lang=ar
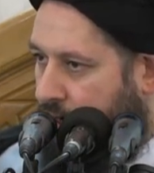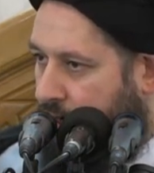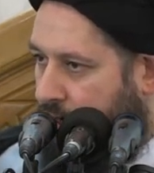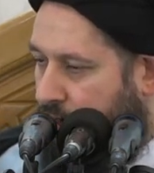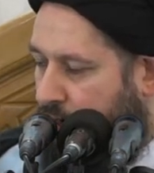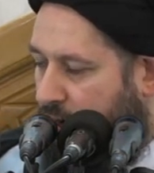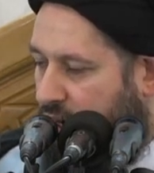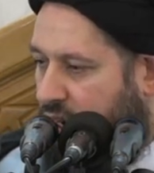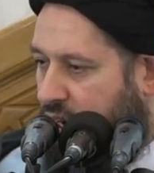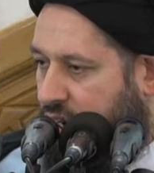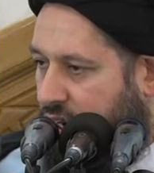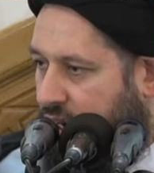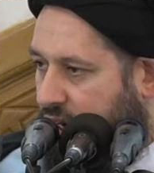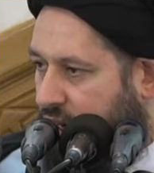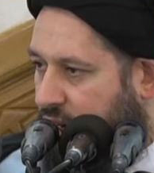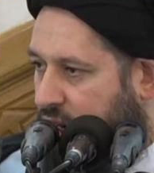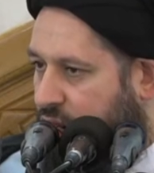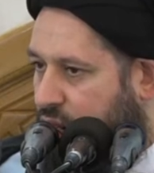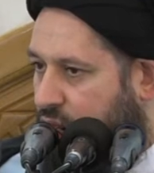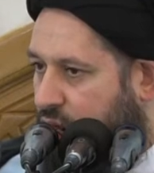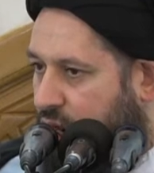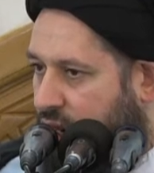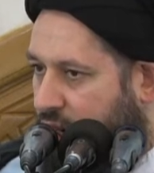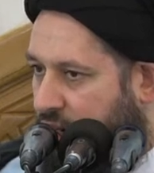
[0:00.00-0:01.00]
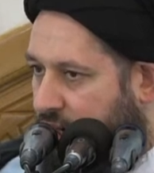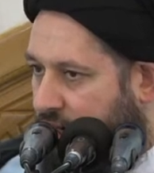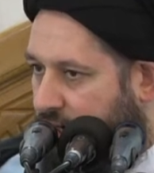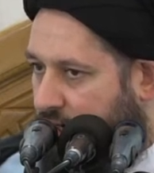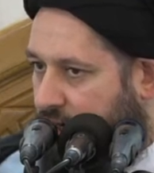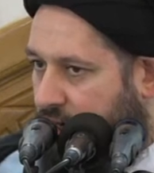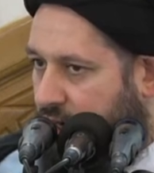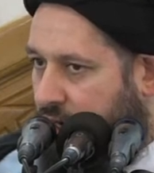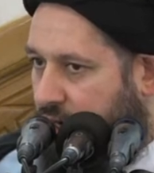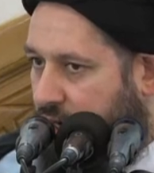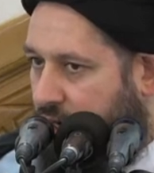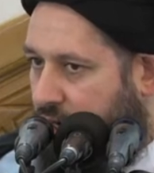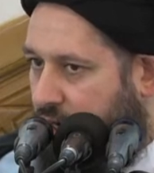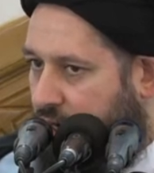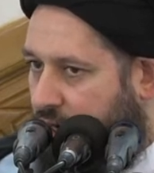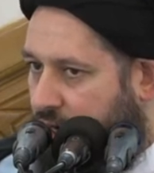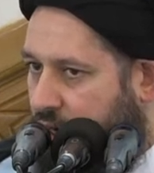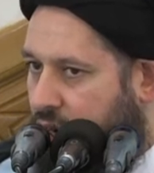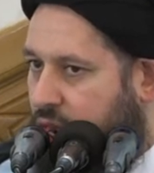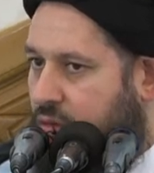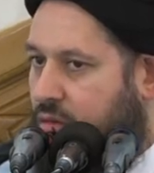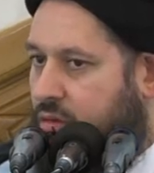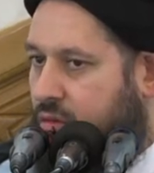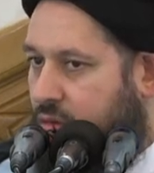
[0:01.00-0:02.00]
ما تشرفوا هذه السنة
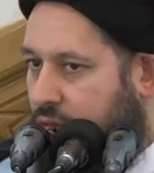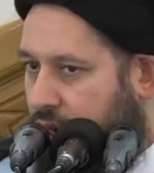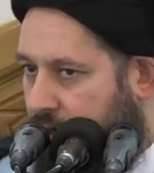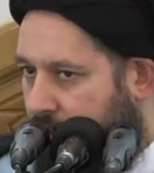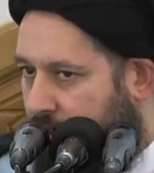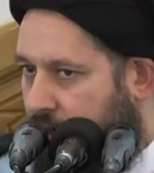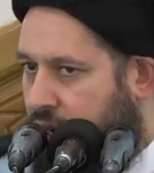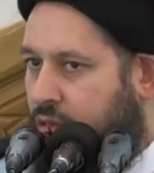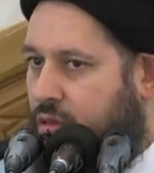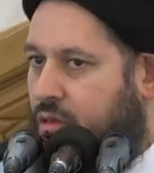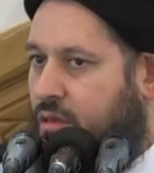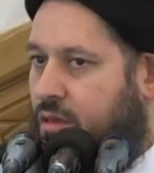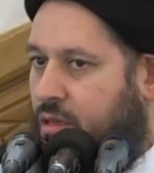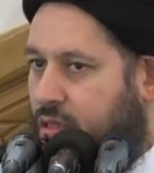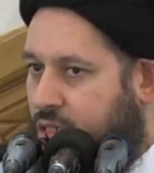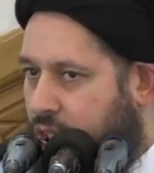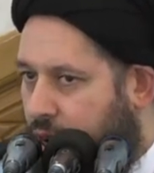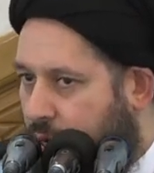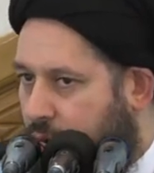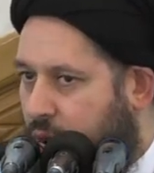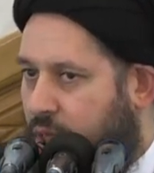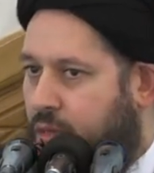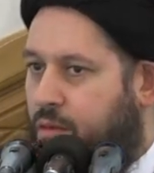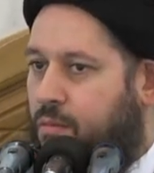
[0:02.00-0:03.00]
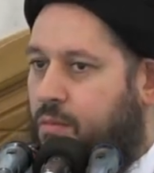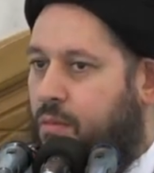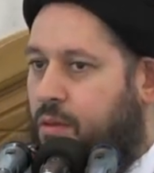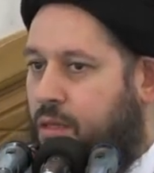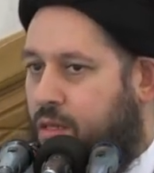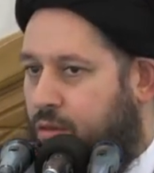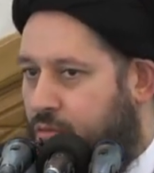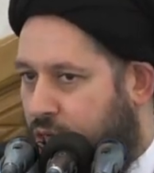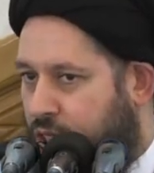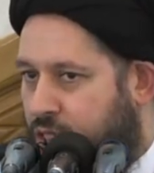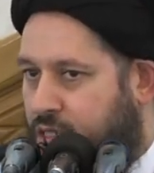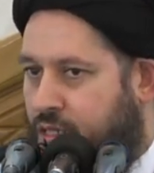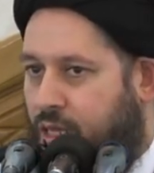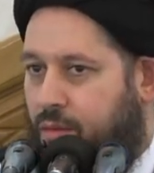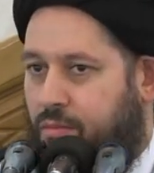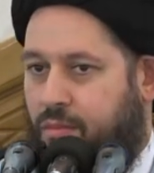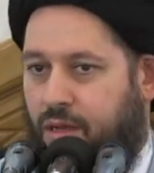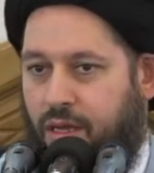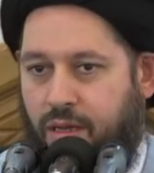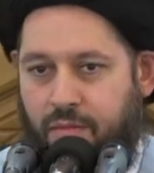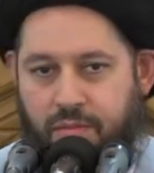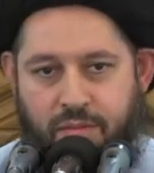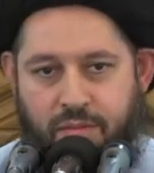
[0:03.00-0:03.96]
لسبب وسبب